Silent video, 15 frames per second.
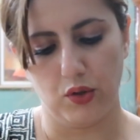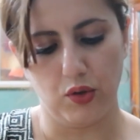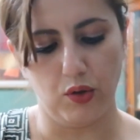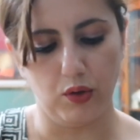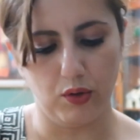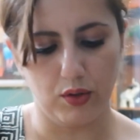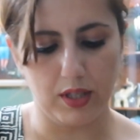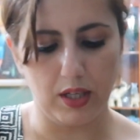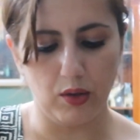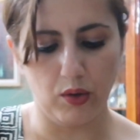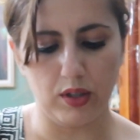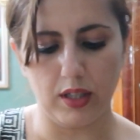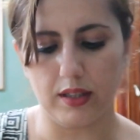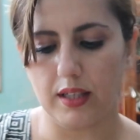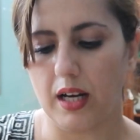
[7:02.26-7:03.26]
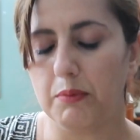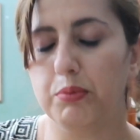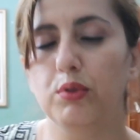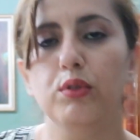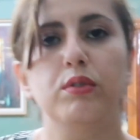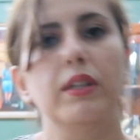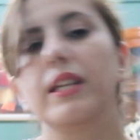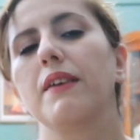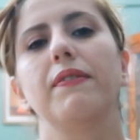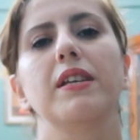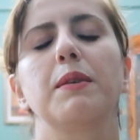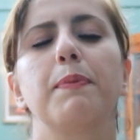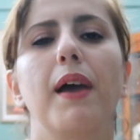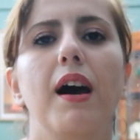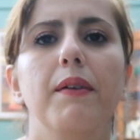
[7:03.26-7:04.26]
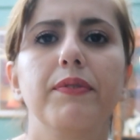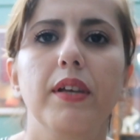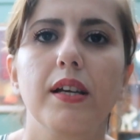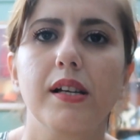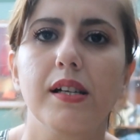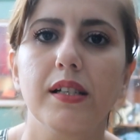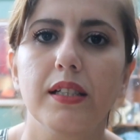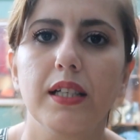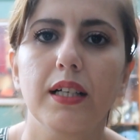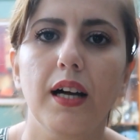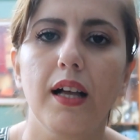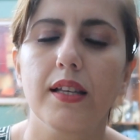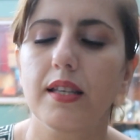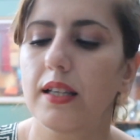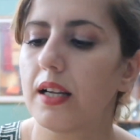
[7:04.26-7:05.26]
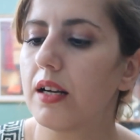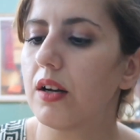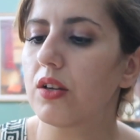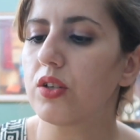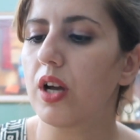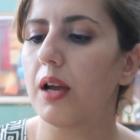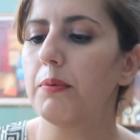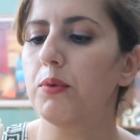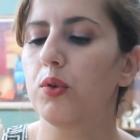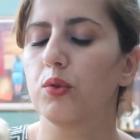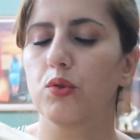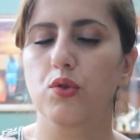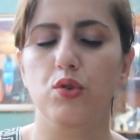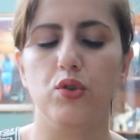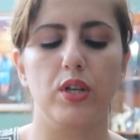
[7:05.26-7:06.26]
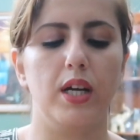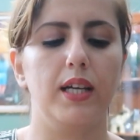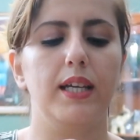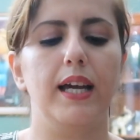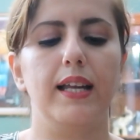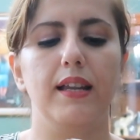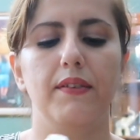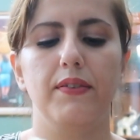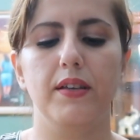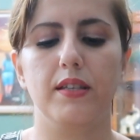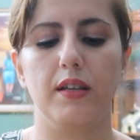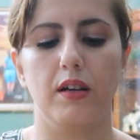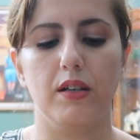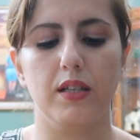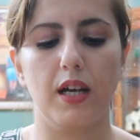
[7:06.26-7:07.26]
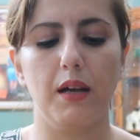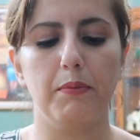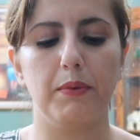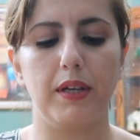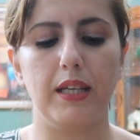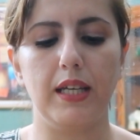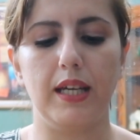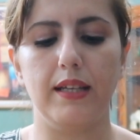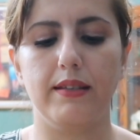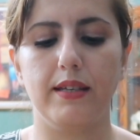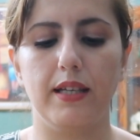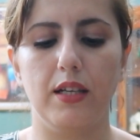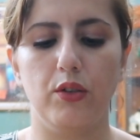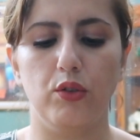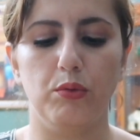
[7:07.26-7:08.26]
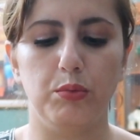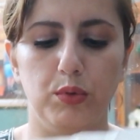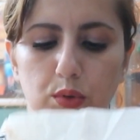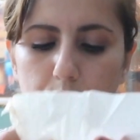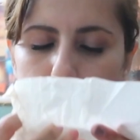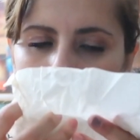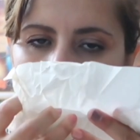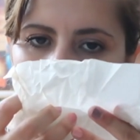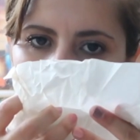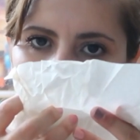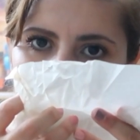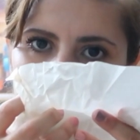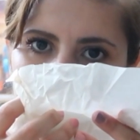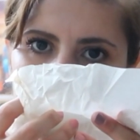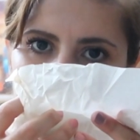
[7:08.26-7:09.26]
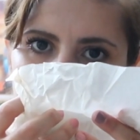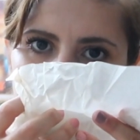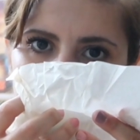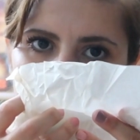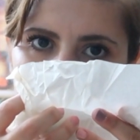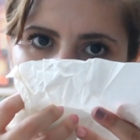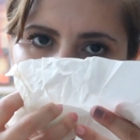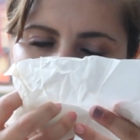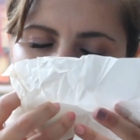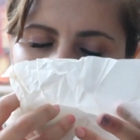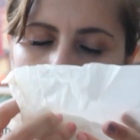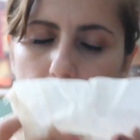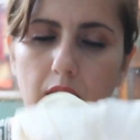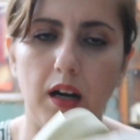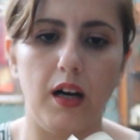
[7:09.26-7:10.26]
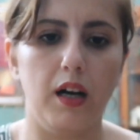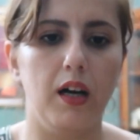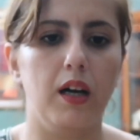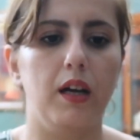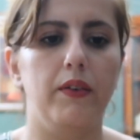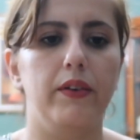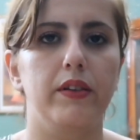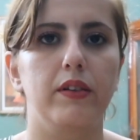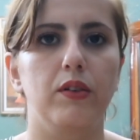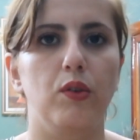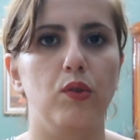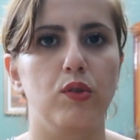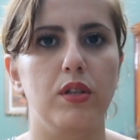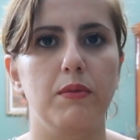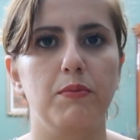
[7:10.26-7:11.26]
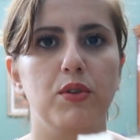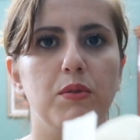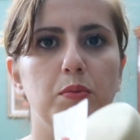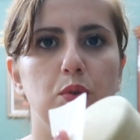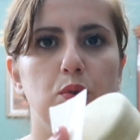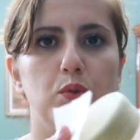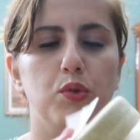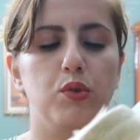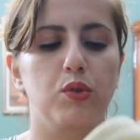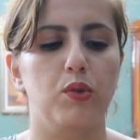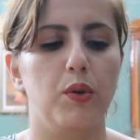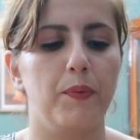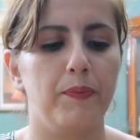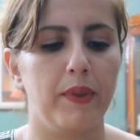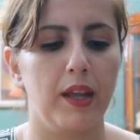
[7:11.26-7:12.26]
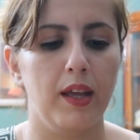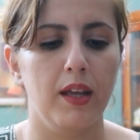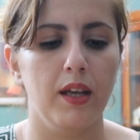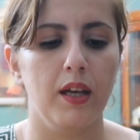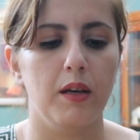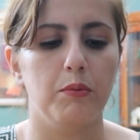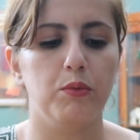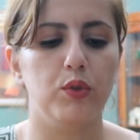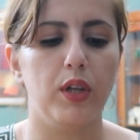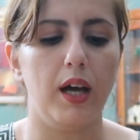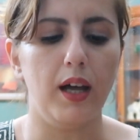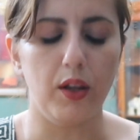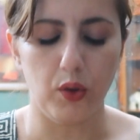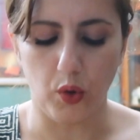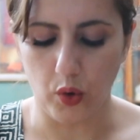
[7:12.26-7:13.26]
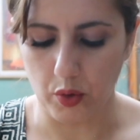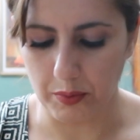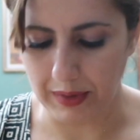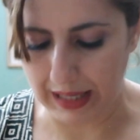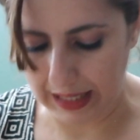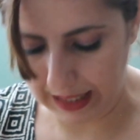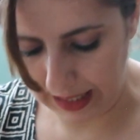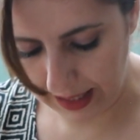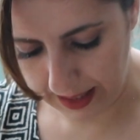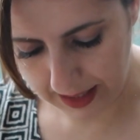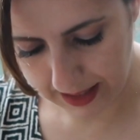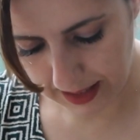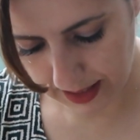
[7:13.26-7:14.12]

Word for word: Çok güzel oynadılar. Bulut'la Nefes bir hafta yan yana kalsalar acayip konuşacak yani. Nefes acayip iyi etkileniyor Bulut'tan. Ah evet özlemişim kokusunu. Bu da normali.